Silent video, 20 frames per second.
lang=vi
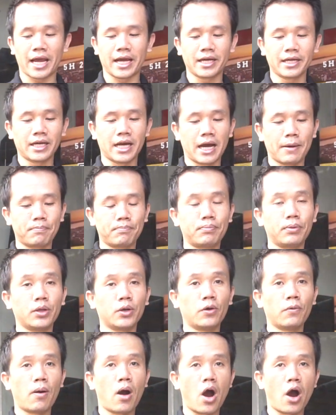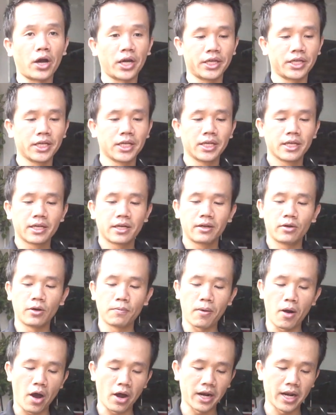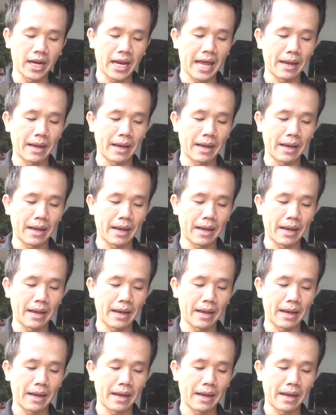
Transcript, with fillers: hãng à, Blue Point Blue Point là,